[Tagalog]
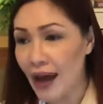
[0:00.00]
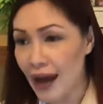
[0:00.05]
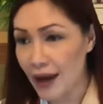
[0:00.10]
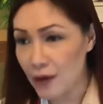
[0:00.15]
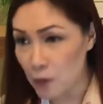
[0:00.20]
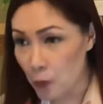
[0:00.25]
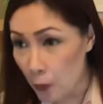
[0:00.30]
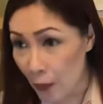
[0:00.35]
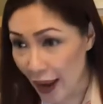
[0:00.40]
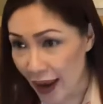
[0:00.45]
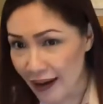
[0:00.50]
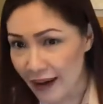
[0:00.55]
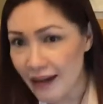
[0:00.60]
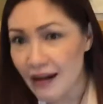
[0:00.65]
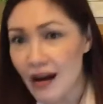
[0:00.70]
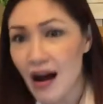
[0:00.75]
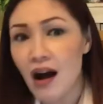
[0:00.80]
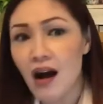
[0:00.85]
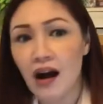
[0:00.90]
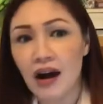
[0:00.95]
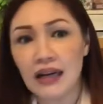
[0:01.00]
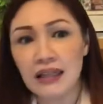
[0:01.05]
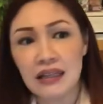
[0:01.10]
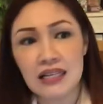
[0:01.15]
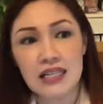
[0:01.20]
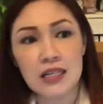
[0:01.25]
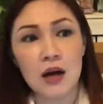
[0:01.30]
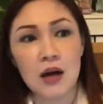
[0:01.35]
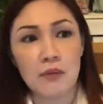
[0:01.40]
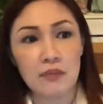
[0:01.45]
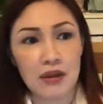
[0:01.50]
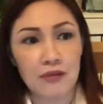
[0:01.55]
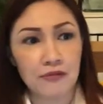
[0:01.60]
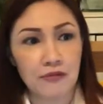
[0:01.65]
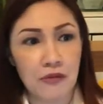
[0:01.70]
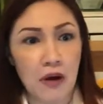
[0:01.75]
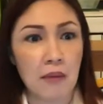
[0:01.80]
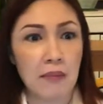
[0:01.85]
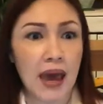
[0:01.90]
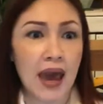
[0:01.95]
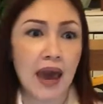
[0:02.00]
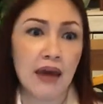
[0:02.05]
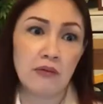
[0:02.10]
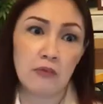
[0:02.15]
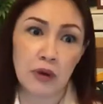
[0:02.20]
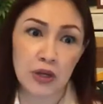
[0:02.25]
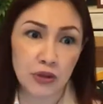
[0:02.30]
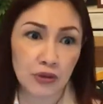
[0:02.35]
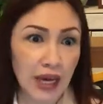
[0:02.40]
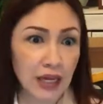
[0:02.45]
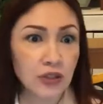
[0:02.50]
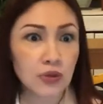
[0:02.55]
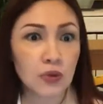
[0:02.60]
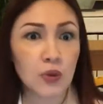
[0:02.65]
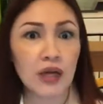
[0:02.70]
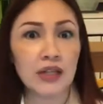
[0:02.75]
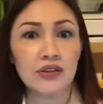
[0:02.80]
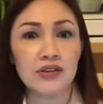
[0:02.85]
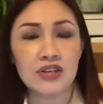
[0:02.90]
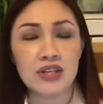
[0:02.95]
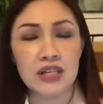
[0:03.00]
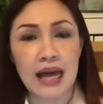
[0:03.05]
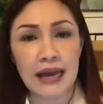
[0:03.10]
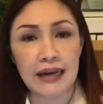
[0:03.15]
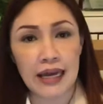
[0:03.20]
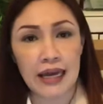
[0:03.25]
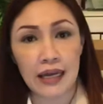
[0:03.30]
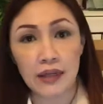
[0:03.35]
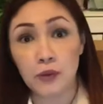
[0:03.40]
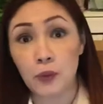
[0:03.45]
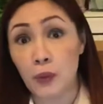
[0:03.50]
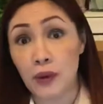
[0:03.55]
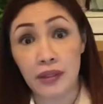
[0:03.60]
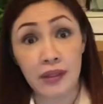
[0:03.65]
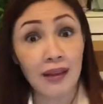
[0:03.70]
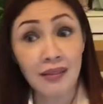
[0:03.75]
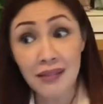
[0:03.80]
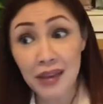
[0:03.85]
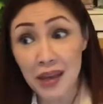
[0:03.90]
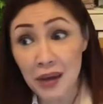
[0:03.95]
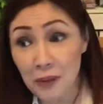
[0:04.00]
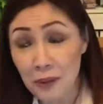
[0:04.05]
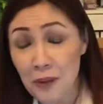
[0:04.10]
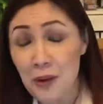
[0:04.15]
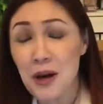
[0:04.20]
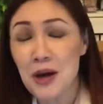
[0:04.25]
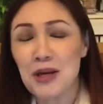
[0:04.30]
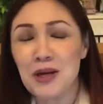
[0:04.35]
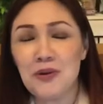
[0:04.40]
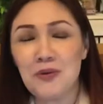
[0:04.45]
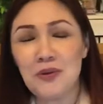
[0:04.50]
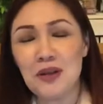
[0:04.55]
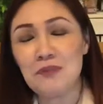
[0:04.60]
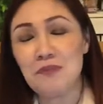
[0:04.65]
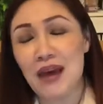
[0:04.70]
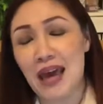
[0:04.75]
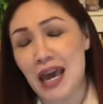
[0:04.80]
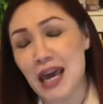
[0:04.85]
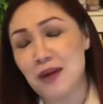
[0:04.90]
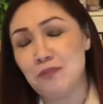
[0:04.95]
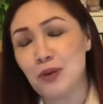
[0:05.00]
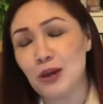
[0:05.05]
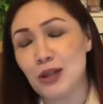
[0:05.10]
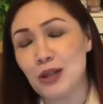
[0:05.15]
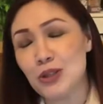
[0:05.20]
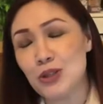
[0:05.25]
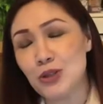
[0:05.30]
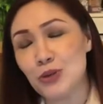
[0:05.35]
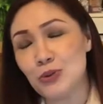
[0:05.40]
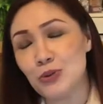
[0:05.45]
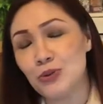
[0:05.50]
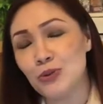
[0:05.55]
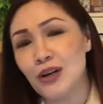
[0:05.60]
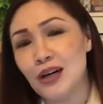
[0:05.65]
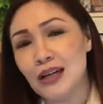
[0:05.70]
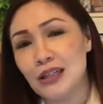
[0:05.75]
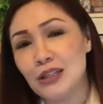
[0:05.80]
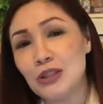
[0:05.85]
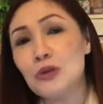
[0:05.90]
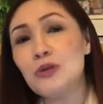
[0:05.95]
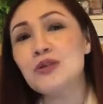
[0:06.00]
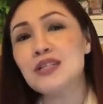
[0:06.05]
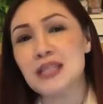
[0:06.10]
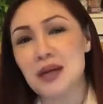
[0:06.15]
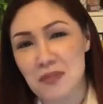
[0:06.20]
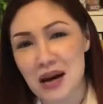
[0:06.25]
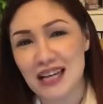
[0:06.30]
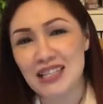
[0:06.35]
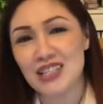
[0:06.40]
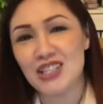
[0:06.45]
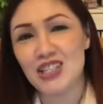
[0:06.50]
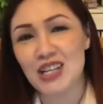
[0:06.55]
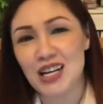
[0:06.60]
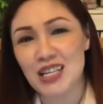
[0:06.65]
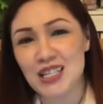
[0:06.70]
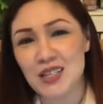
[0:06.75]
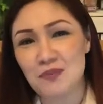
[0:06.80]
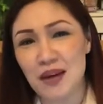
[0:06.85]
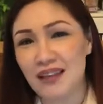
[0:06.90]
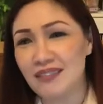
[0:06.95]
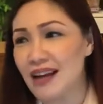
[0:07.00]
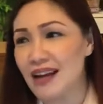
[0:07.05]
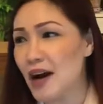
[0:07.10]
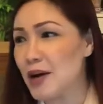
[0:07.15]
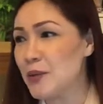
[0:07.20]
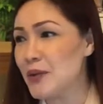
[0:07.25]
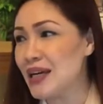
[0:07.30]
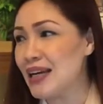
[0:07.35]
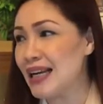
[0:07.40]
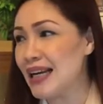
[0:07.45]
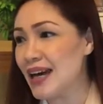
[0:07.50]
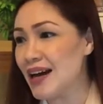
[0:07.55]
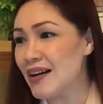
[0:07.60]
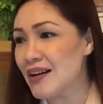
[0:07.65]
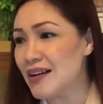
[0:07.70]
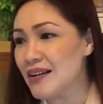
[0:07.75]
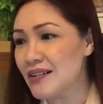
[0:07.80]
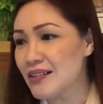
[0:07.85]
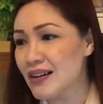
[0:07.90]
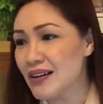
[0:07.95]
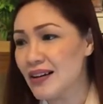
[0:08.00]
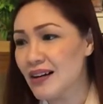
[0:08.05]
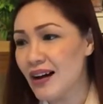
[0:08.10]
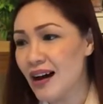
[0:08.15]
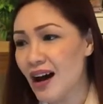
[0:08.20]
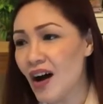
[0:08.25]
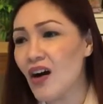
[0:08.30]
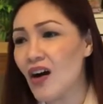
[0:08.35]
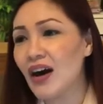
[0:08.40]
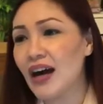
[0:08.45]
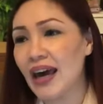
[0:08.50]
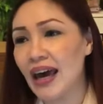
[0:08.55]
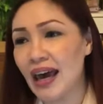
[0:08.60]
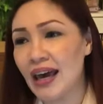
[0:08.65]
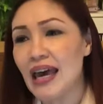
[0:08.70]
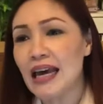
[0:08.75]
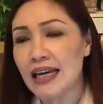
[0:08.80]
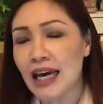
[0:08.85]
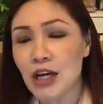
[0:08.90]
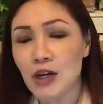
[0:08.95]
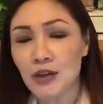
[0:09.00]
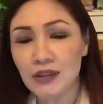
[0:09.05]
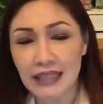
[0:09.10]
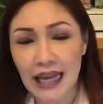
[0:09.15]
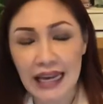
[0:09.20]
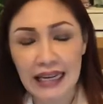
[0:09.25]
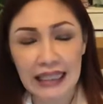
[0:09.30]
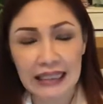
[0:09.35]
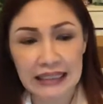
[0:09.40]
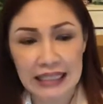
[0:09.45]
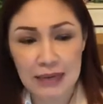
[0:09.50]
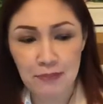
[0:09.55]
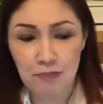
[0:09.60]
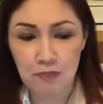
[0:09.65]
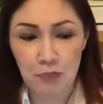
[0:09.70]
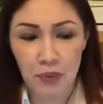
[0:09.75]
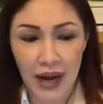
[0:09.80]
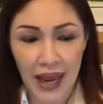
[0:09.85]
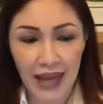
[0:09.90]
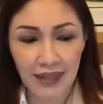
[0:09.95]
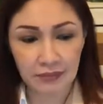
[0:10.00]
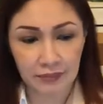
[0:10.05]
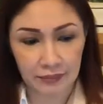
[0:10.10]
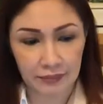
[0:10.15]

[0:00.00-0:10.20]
and where are this coming from? And when you get to understand it within you, you will be able to do some adjustment. Are we clear? Okay. Can you take a deep breath?